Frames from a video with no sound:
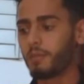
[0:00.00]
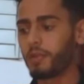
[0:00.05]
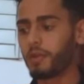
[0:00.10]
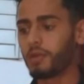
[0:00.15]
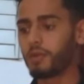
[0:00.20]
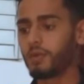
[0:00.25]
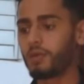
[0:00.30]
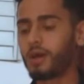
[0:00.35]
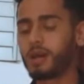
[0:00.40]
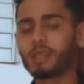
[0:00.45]

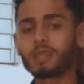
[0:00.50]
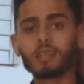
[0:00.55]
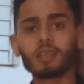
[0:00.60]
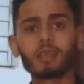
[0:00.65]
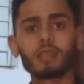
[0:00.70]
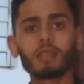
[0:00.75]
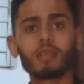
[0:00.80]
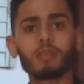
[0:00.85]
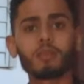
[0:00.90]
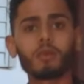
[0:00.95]
Pero
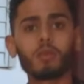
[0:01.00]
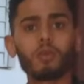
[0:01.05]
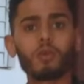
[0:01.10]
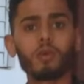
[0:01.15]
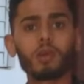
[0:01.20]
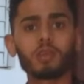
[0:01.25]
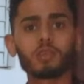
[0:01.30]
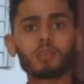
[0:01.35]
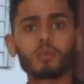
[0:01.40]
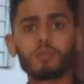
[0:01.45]
antes de
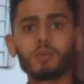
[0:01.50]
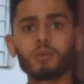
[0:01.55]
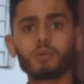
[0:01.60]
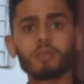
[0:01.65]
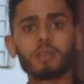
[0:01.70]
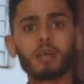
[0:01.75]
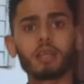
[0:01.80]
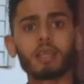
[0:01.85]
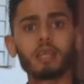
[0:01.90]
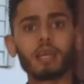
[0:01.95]
todo eso, me
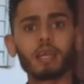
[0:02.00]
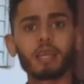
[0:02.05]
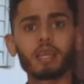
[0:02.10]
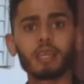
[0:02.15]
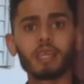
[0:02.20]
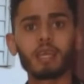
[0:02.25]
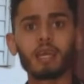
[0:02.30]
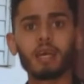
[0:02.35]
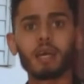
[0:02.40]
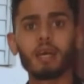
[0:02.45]
gustaría
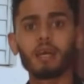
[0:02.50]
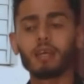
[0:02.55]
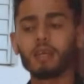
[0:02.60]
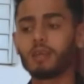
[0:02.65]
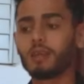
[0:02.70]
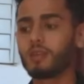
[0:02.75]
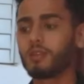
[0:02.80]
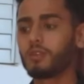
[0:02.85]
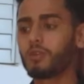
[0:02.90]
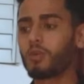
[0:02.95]
que ella
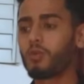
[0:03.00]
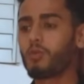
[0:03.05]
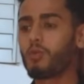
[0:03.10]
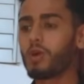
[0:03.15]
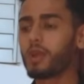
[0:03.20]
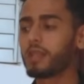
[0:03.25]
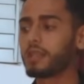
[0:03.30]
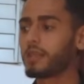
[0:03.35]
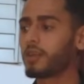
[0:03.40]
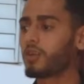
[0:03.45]
nos
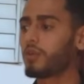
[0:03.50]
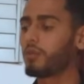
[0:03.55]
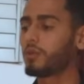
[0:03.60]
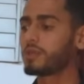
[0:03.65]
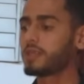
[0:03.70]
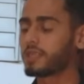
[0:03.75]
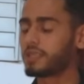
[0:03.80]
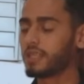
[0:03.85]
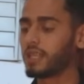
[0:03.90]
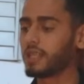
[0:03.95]
cuente
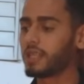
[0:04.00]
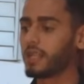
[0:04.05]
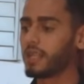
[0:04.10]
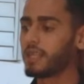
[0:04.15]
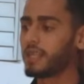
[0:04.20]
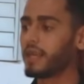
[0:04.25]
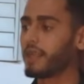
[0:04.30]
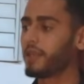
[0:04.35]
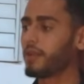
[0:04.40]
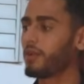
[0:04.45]
cómo se siente
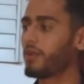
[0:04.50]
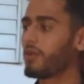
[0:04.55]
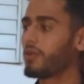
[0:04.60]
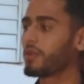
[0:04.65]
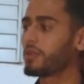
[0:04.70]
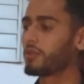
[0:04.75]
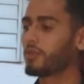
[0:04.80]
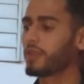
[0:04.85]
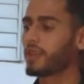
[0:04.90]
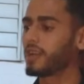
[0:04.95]
el día de
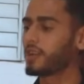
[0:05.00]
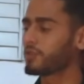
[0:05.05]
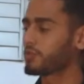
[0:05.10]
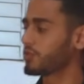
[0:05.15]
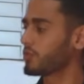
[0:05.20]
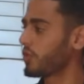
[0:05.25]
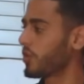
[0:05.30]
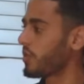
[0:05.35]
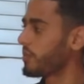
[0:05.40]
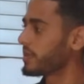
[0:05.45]
hoy, nos diga
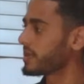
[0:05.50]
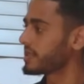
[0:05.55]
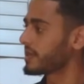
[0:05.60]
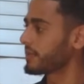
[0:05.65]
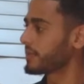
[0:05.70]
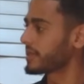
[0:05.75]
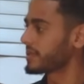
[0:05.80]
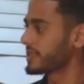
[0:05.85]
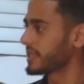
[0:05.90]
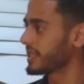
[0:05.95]
su nombre y se
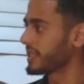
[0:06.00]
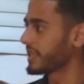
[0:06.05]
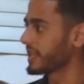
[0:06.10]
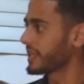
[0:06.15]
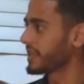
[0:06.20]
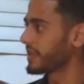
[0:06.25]
presente